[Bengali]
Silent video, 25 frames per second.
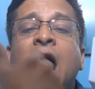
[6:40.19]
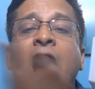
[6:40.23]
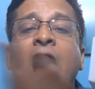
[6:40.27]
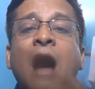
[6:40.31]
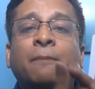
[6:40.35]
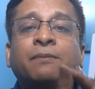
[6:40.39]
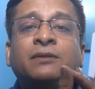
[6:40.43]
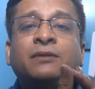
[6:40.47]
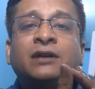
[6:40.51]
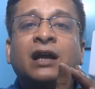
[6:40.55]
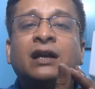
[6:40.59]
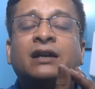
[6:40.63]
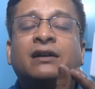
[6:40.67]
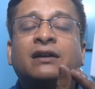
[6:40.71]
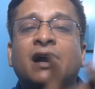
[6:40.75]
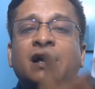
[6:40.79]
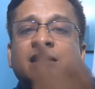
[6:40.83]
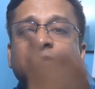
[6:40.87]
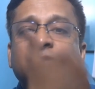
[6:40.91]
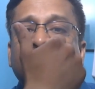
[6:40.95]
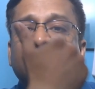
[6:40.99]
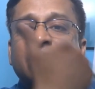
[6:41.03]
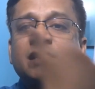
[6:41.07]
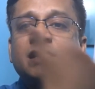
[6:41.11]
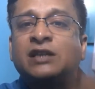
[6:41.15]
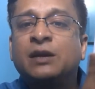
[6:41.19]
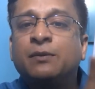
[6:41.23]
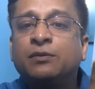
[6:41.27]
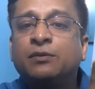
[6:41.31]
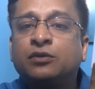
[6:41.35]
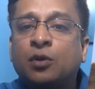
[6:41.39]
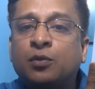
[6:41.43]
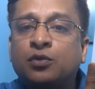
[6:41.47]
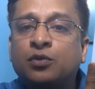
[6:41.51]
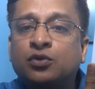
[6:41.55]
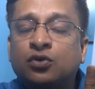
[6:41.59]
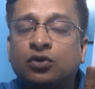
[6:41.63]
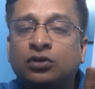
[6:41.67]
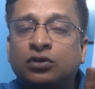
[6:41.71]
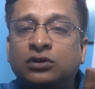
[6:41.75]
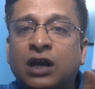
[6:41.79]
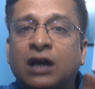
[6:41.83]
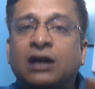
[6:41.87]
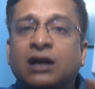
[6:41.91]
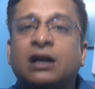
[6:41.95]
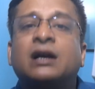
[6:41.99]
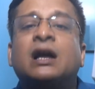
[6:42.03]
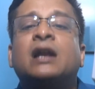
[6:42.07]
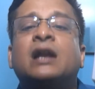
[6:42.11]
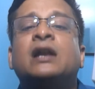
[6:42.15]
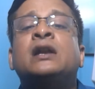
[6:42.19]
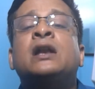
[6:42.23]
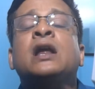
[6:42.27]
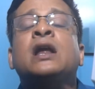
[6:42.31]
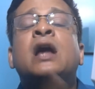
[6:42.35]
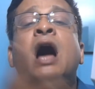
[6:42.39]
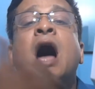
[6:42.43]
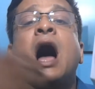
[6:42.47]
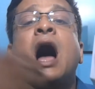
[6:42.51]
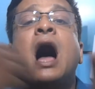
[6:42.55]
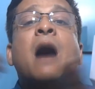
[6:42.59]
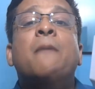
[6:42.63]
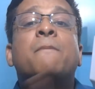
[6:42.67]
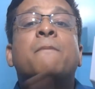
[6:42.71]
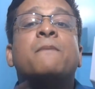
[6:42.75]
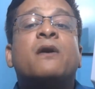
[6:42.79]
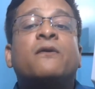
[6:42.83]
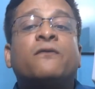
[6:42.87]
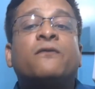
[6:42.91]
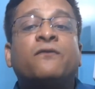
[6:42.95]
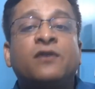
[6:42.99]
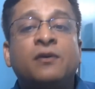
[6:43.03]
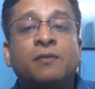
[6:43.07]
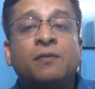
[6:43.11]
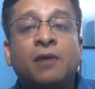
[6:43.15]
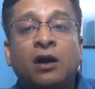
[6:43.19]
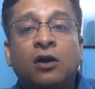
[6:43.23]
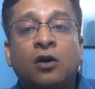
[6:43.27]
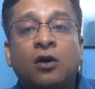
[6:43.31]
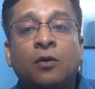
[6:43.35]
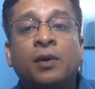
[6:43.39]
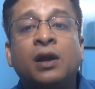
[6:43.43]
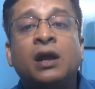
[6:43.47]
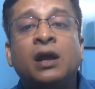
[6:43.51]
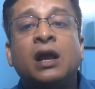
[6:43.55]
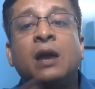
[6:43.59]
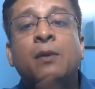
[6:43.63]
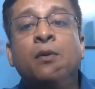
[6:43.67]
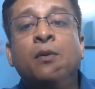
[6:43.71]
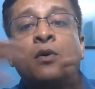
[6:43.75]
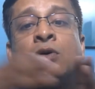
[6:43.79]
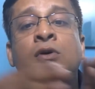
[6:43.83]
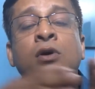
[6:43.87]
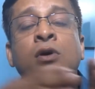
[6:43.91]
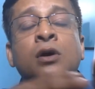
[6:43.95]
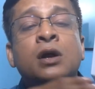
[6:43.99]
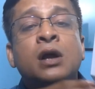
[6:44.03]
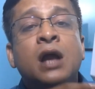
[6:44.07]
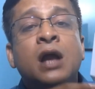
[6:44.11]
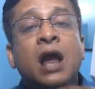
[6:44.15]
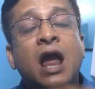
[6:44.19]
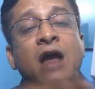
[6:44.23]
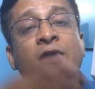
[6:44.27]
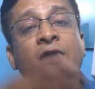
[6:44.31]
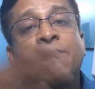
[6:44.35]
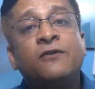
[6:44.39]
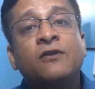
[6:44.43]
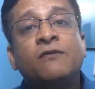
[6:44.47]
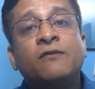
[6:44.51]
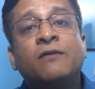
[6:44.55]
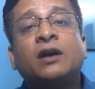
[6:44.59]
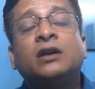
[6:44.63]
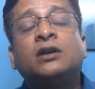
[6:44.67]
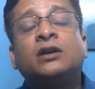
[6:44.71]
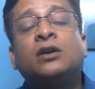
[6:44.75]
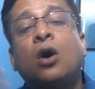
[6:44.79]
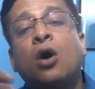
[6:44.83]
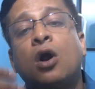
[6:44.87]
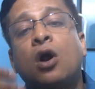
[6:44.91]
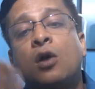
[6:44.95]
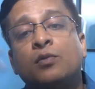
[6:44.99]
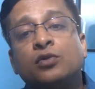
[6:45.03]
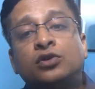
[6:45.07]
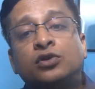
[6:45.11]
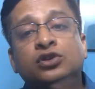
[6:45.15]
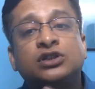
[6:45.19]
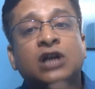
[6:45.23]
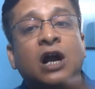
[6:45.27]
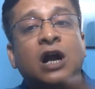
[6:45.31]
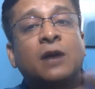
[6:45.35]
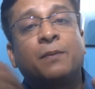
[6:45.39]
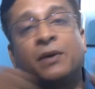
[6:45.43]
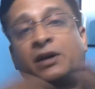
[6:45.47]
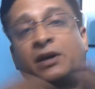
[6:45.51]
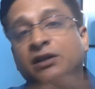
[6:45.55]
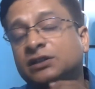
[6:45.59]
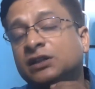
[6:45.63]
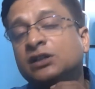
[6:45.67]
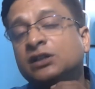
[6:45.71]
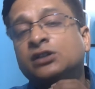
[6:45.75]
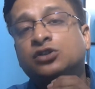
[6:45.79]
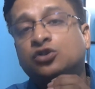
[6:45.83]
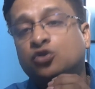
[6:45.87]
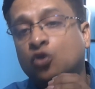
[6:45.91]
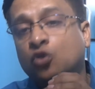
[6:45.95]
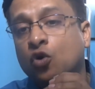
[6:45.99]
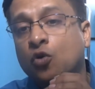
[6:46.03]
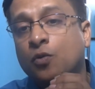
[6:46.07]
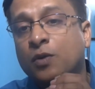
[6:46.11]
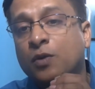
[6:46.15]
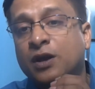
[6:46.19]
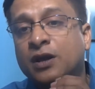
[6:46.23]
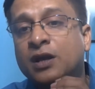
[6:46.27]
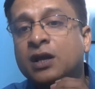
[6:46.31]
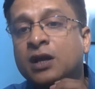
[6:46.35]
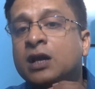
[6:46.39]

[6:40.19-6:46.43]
আফটার ক্র্যাশ মানে সিমটমসগুলো থাকাকালীন আপনার ফিভার হবে এবং এই ফিভারটা অলমোস্ট চার পাঁচ দিন চলবে